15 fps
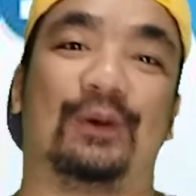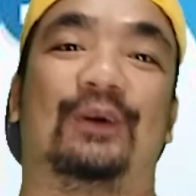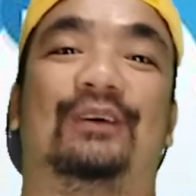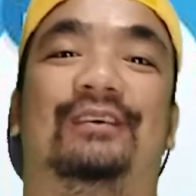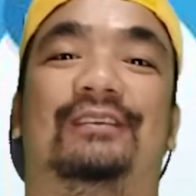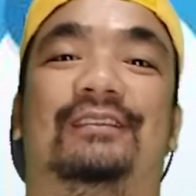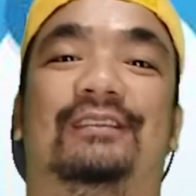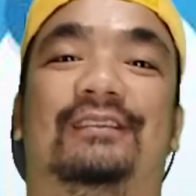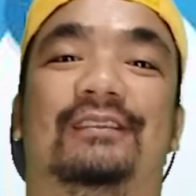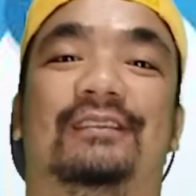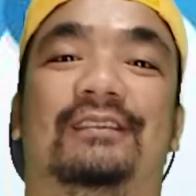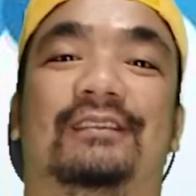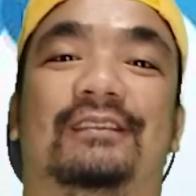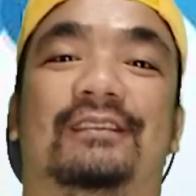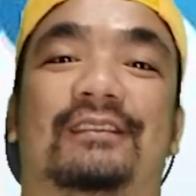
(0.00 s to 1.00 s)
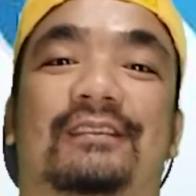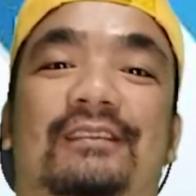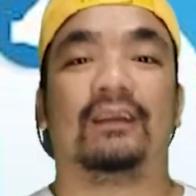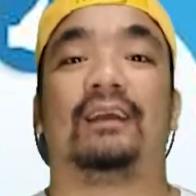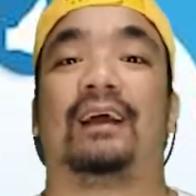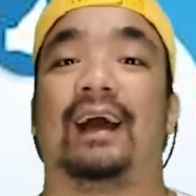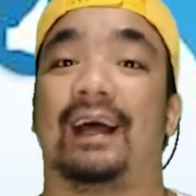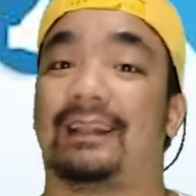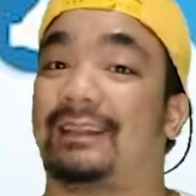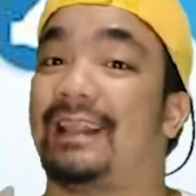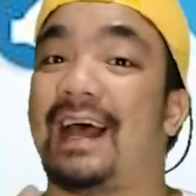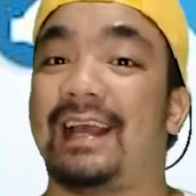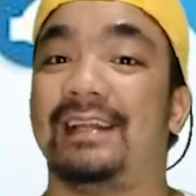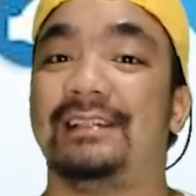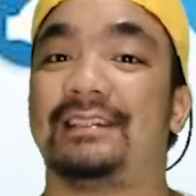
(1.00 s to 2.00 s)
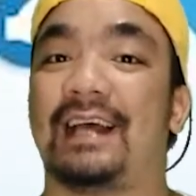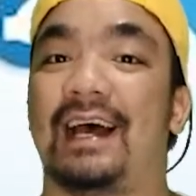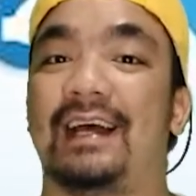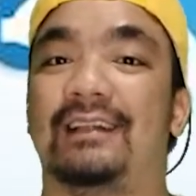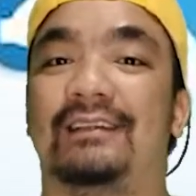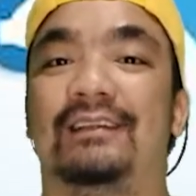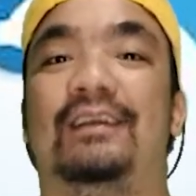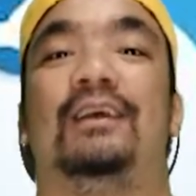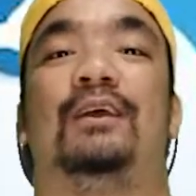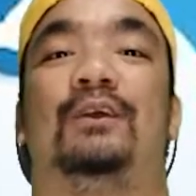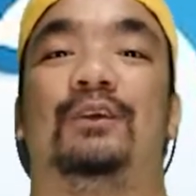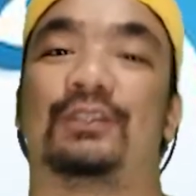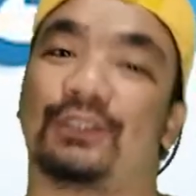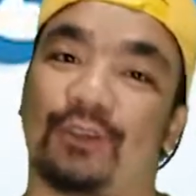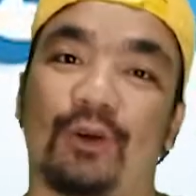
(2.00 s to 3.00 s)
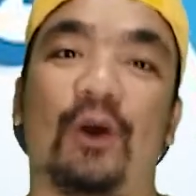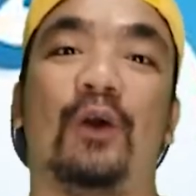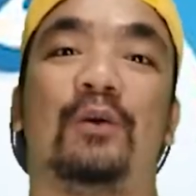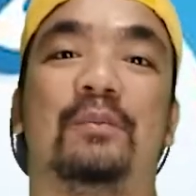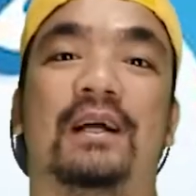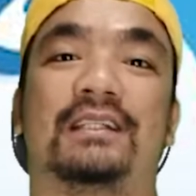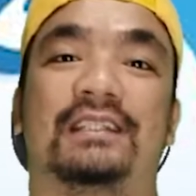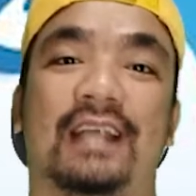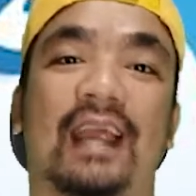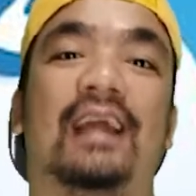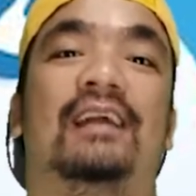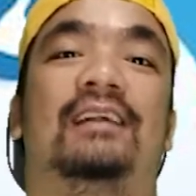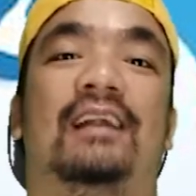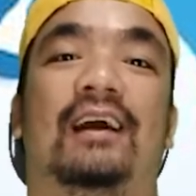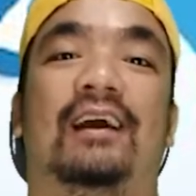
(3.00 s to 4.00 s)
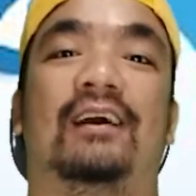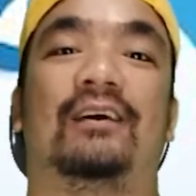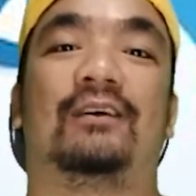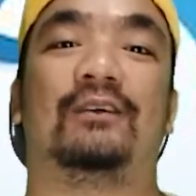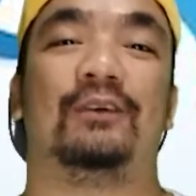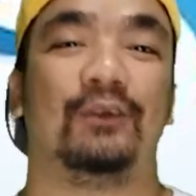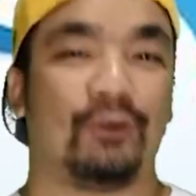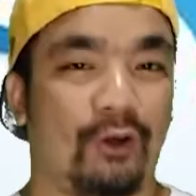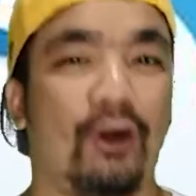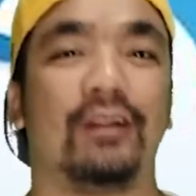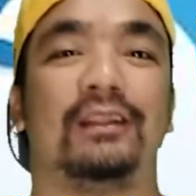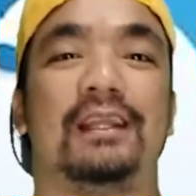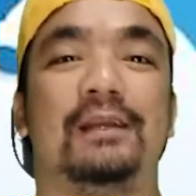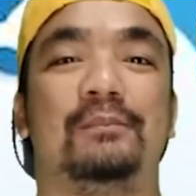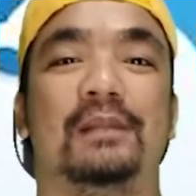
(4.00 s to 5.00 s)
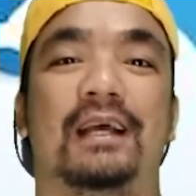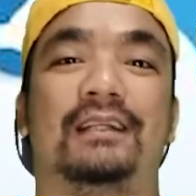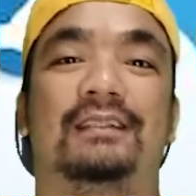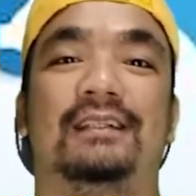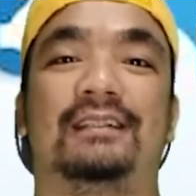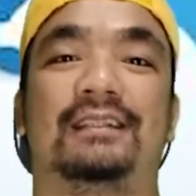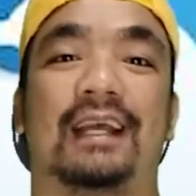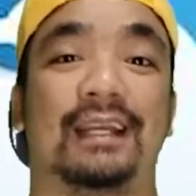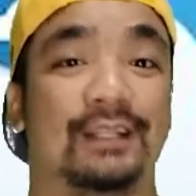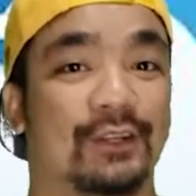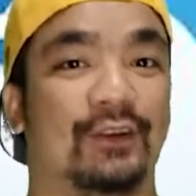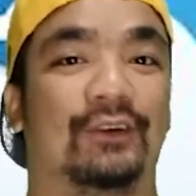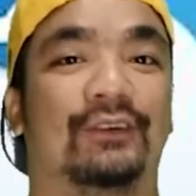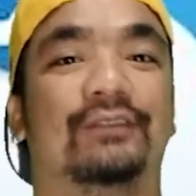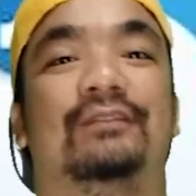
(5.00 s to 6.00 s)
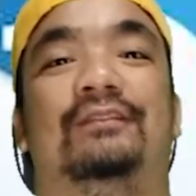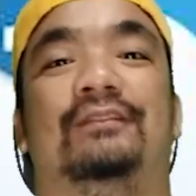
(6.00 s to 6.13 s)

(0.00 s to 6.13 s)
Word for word: At dahil dyan, gusto kong mag-share ng konting blessing sa inyo.